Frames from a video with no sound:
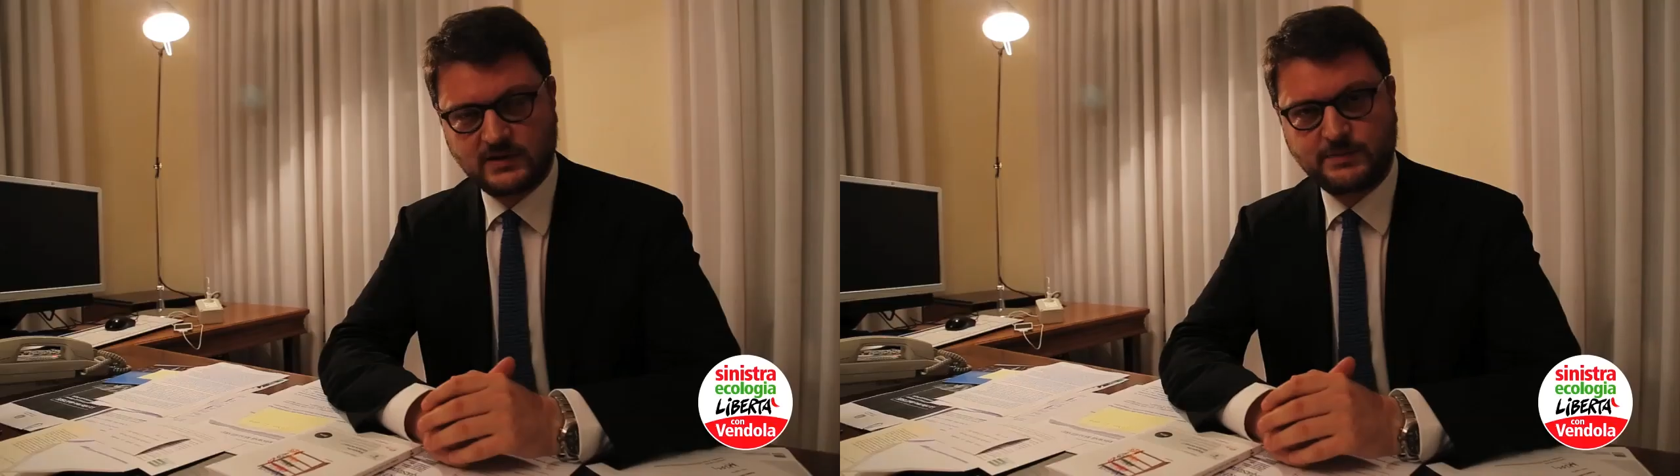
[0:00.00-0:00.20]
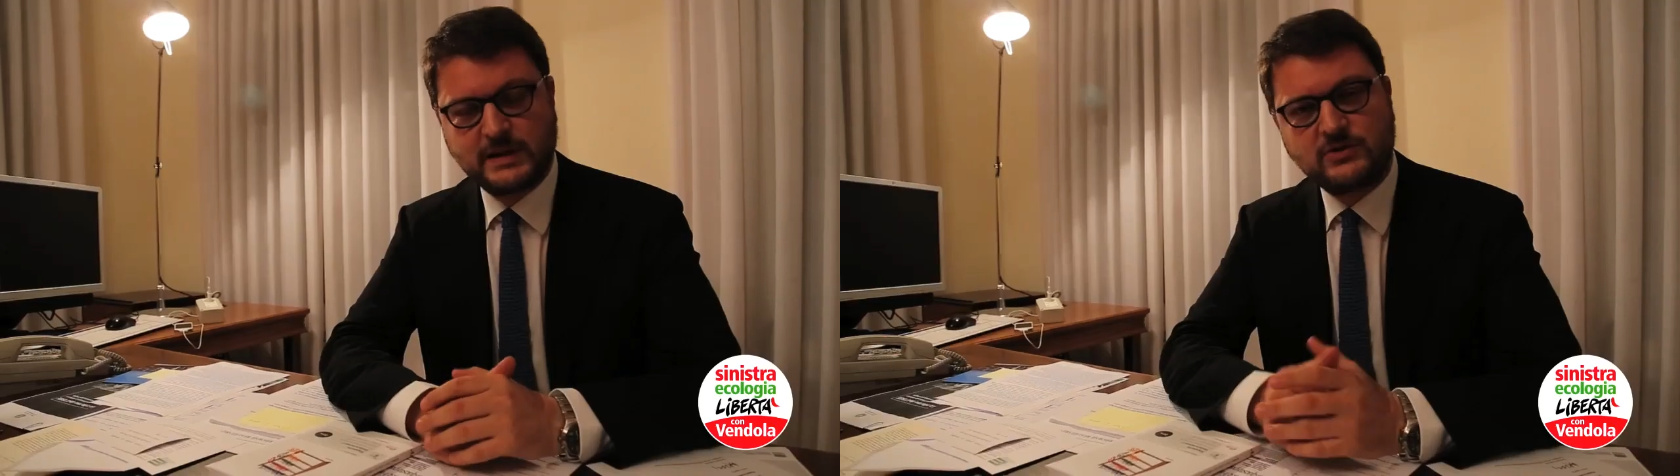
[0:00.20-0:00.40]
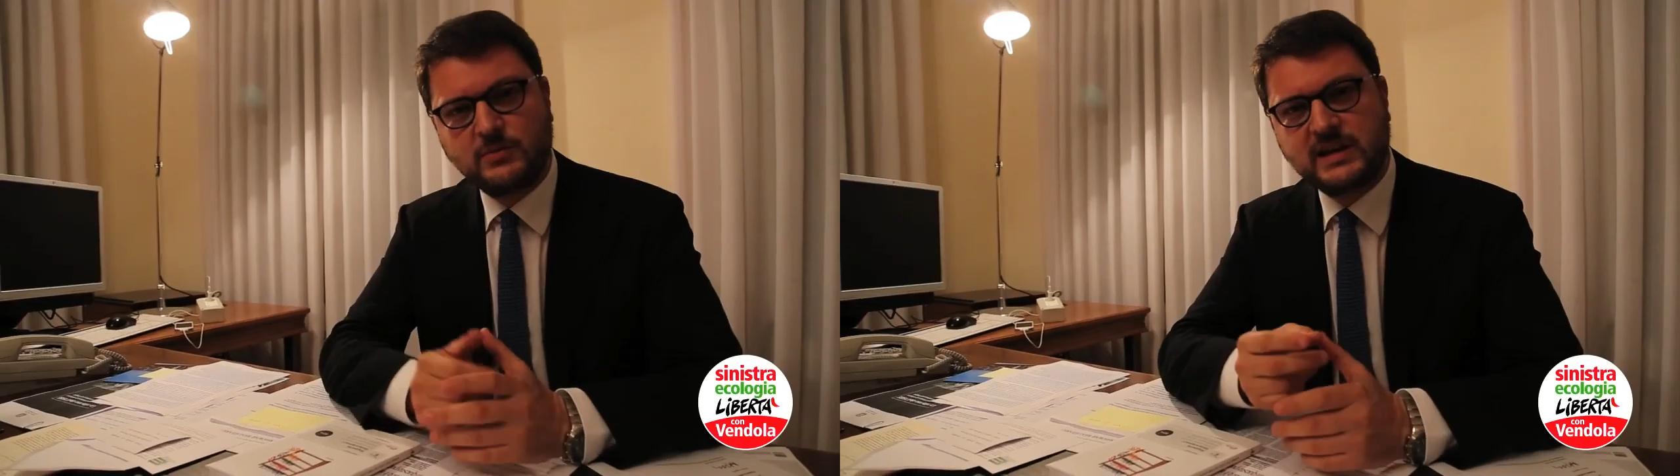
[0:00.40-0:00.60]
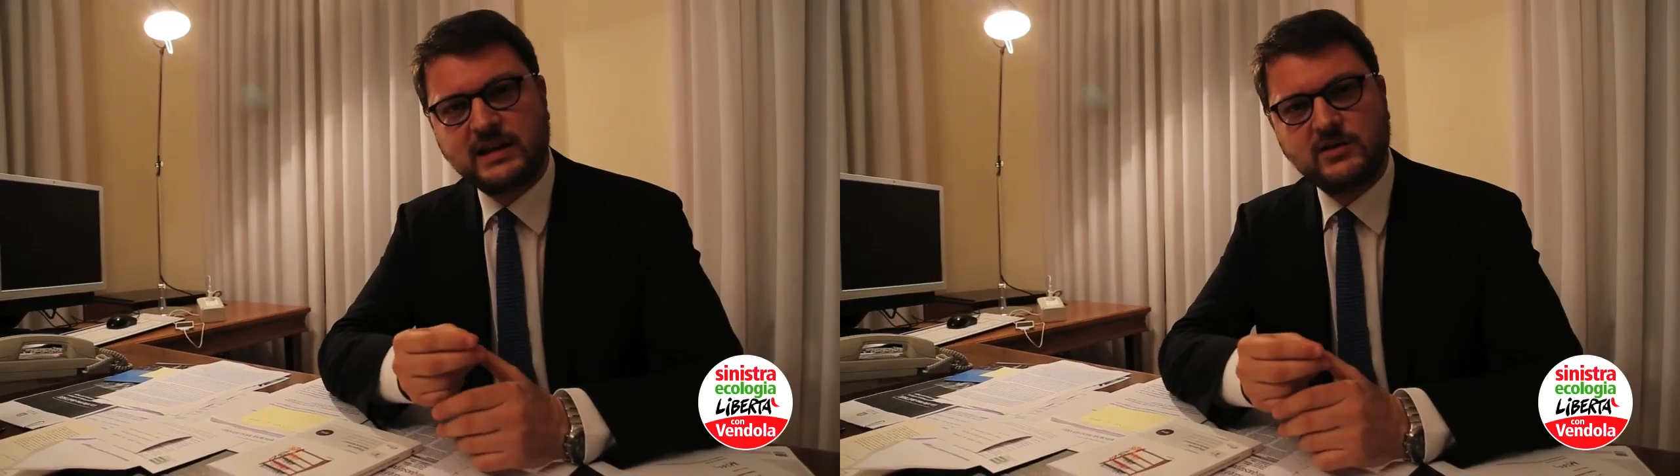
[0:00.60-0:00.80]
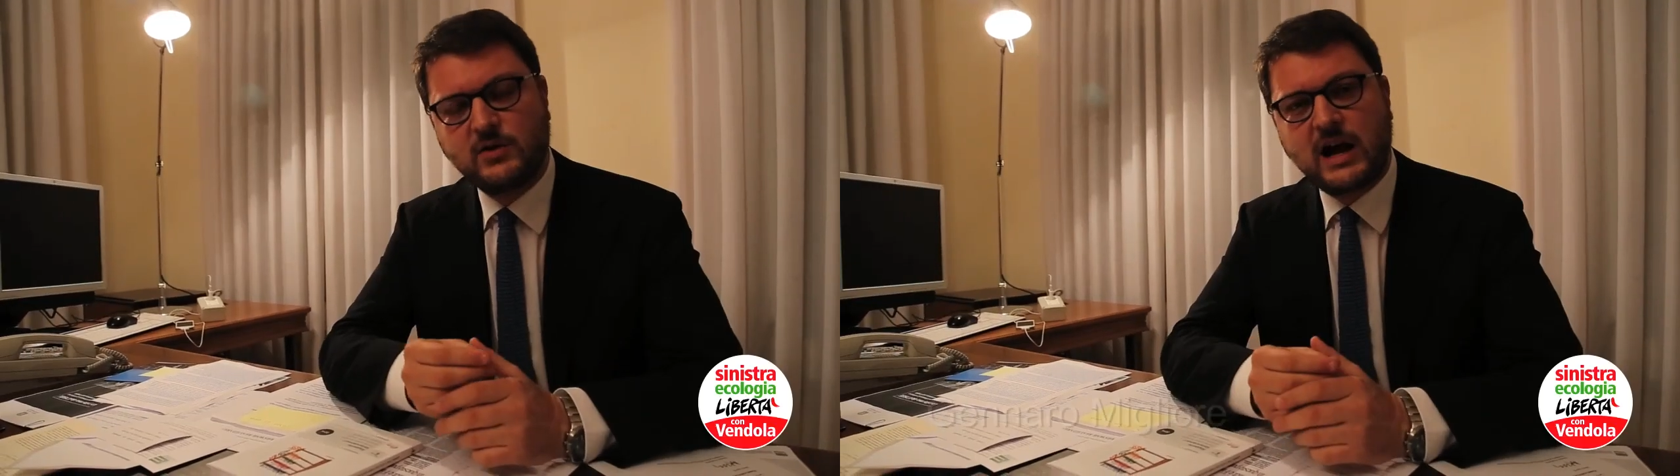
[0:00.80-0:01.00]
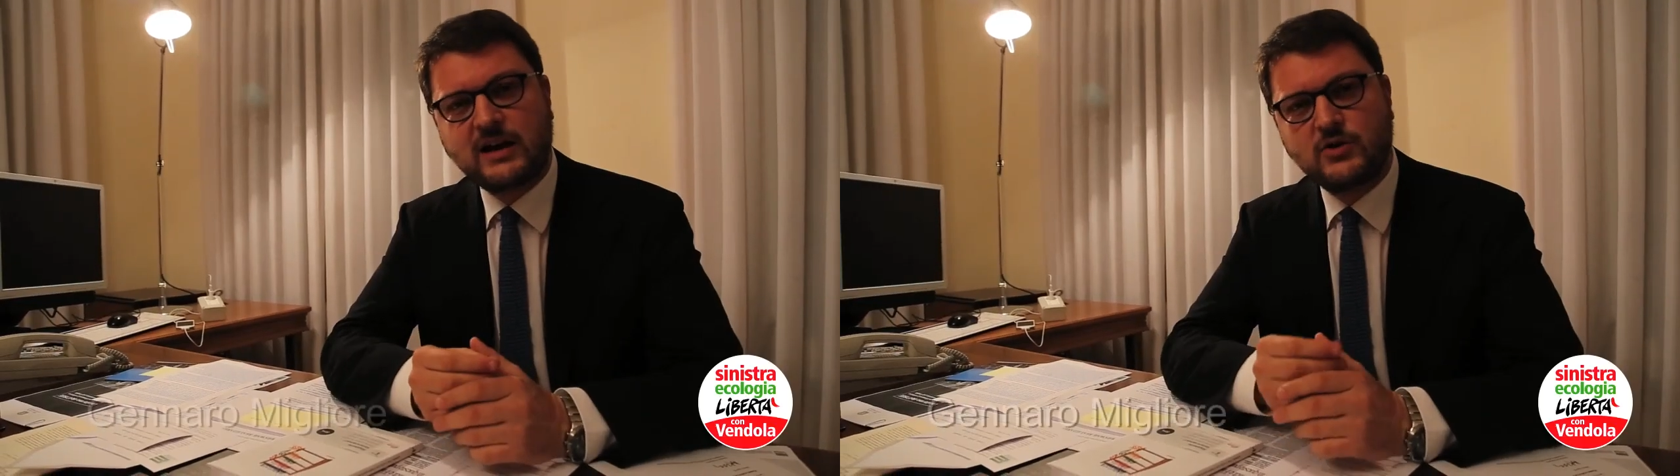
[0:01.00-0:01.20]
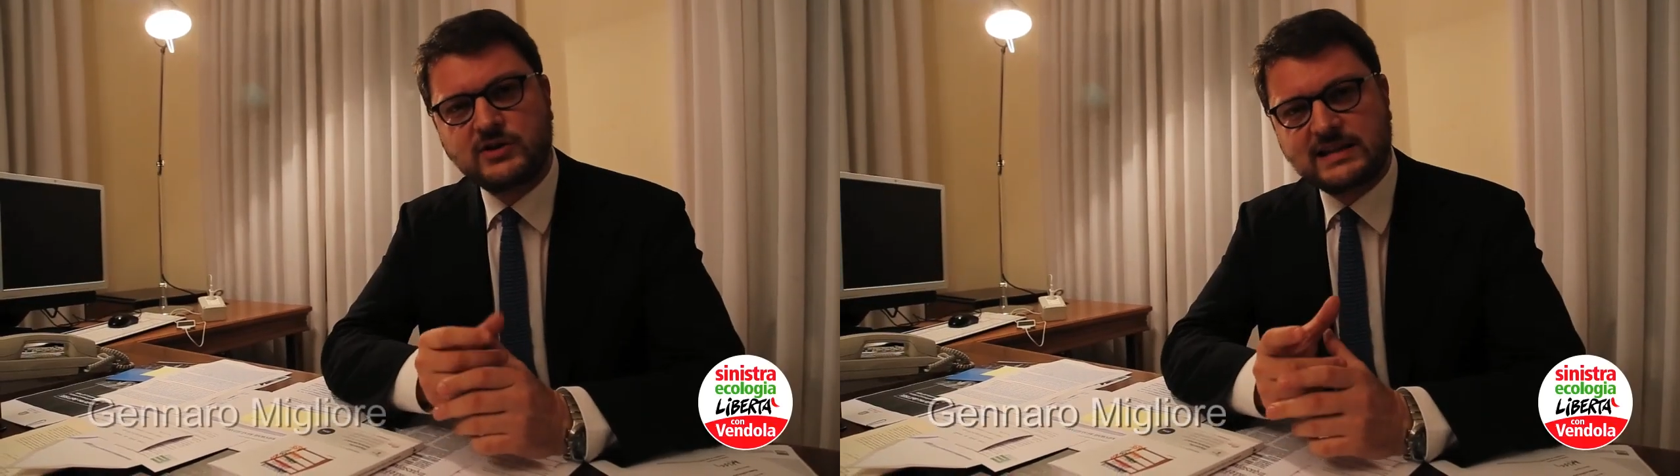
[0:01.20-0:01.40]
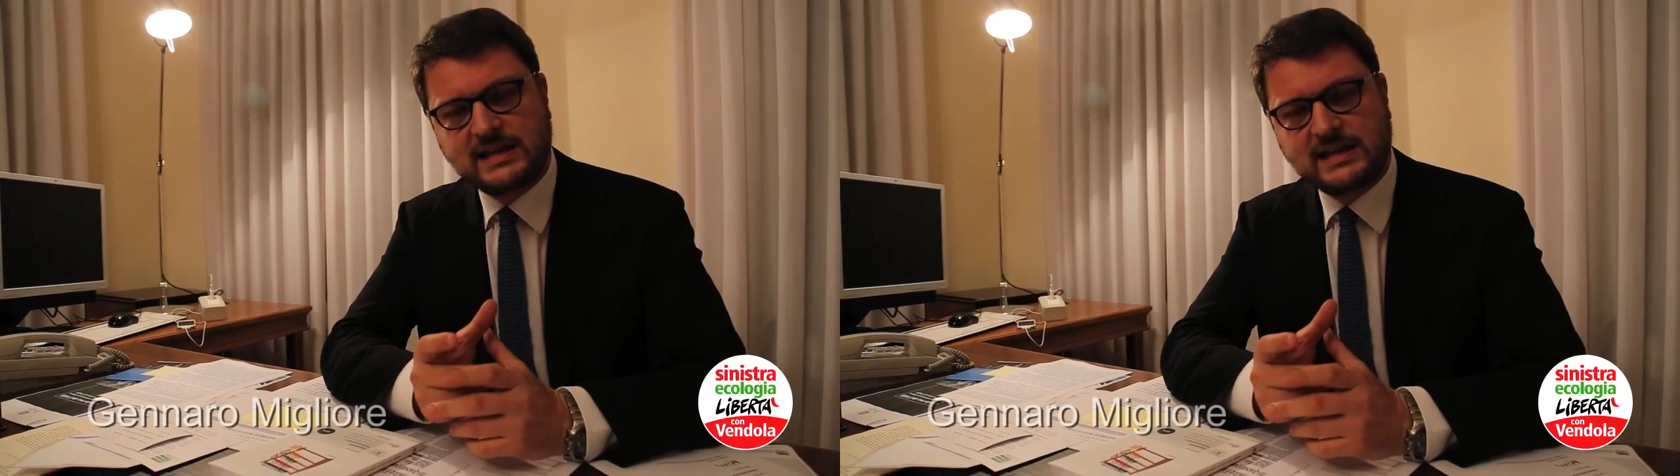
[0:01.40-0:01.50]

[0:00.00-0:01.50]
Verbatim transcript: spesso mi chiedo a cosa